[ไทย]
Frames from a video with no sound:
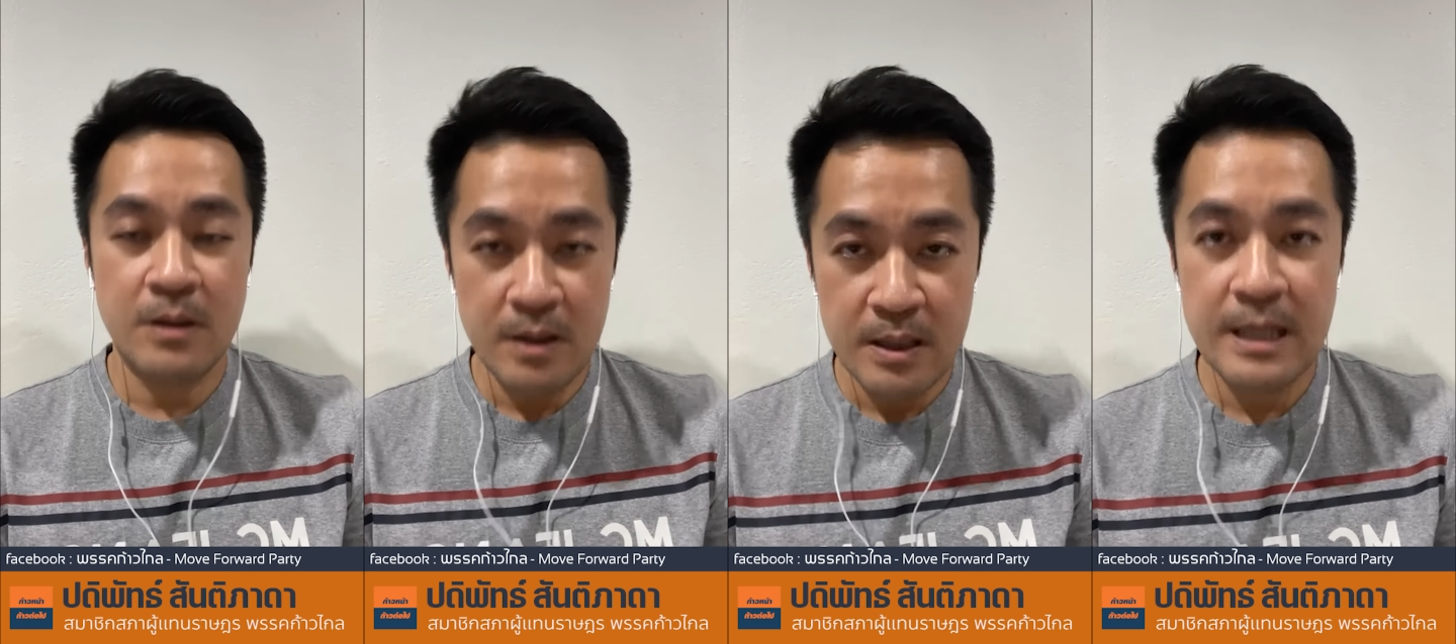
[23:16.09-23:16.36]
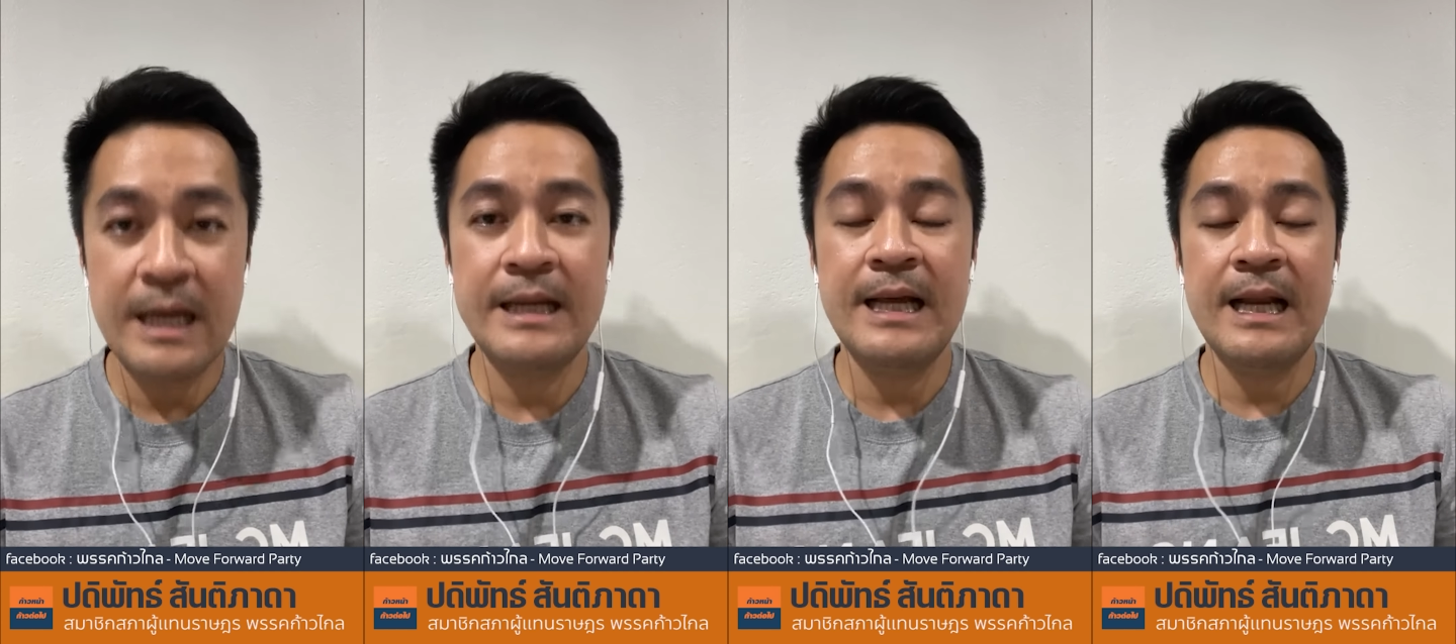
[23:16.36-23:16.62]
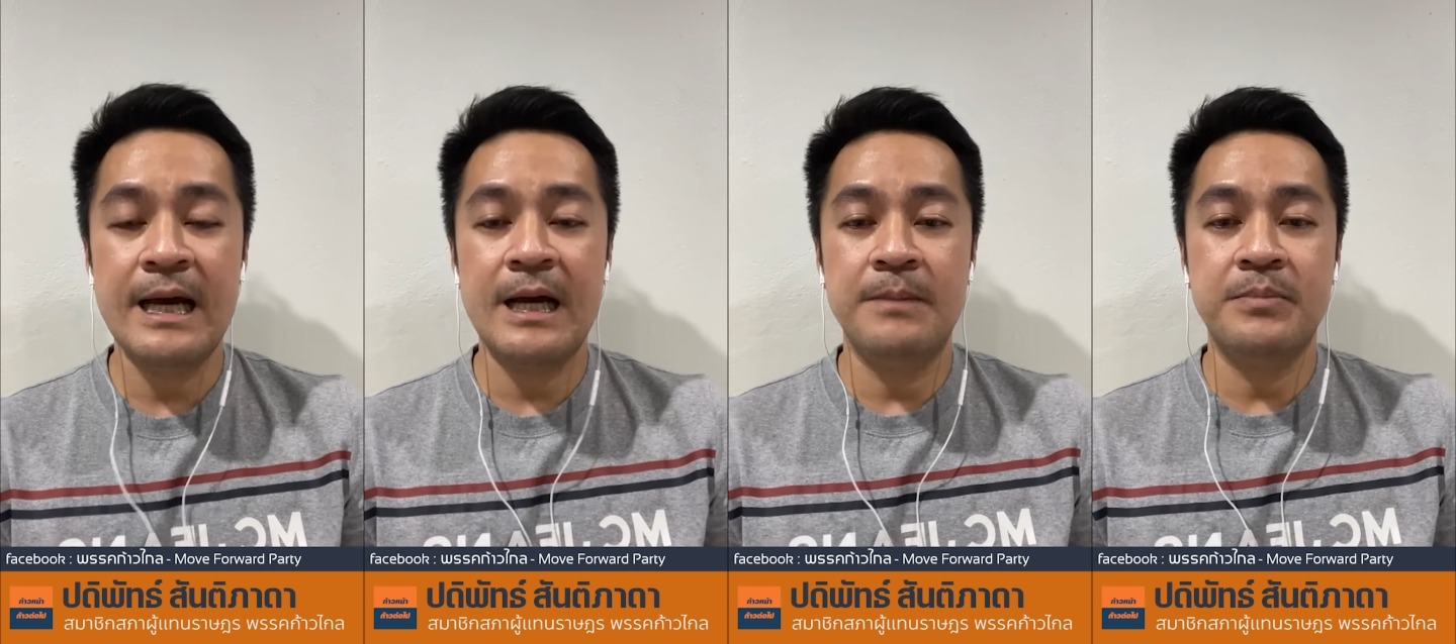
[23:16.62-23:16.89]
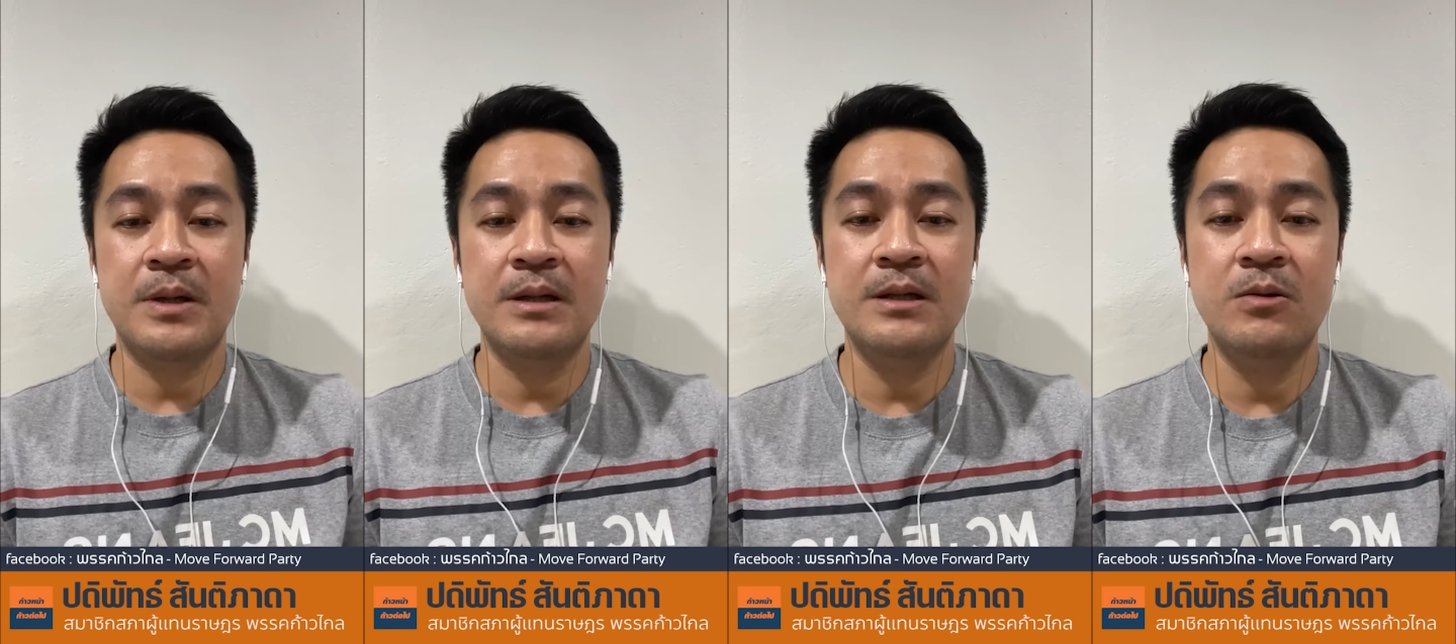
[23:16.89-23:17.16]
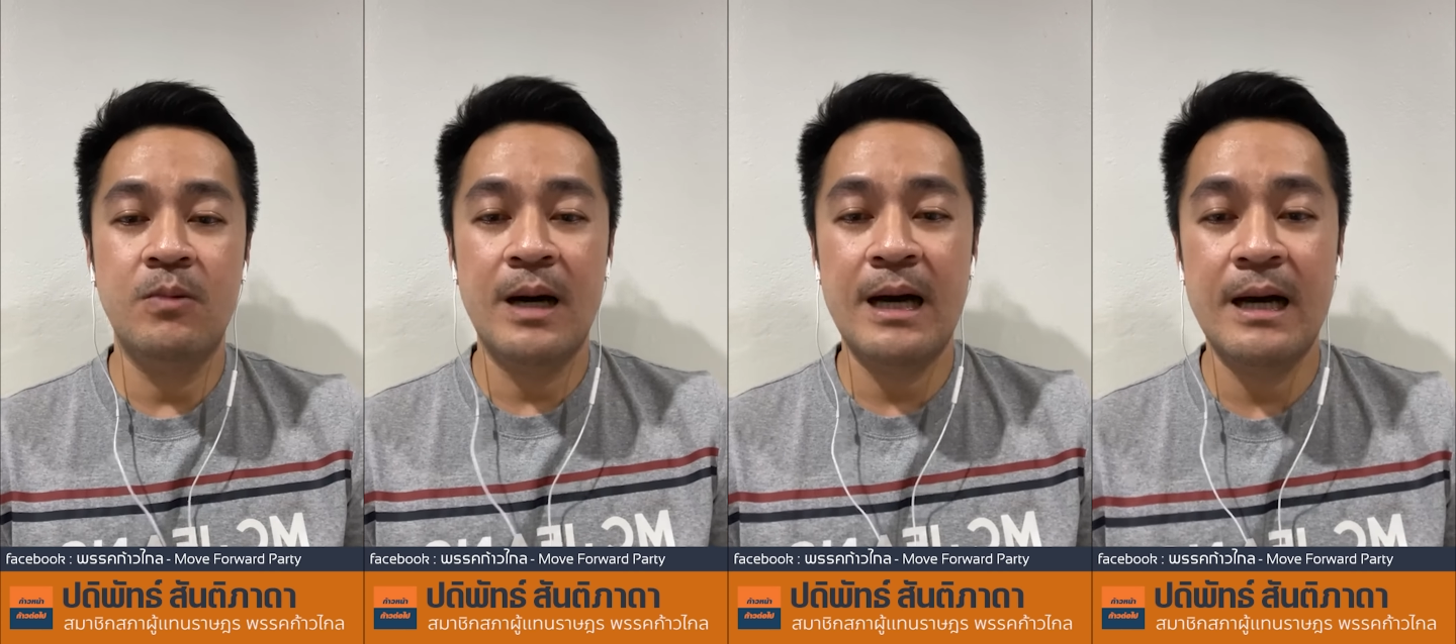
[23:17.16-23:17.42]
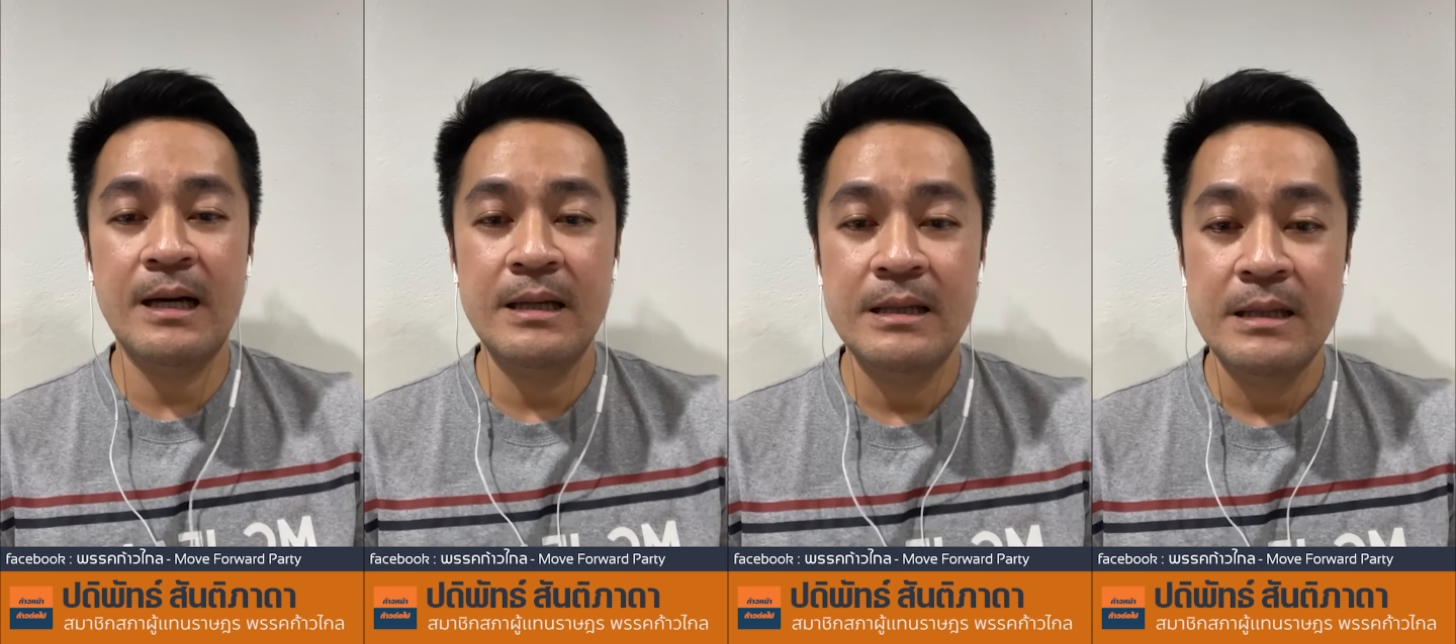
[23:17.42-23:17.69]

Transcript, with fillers: ก็อันนี้แหละครับก็คือว่า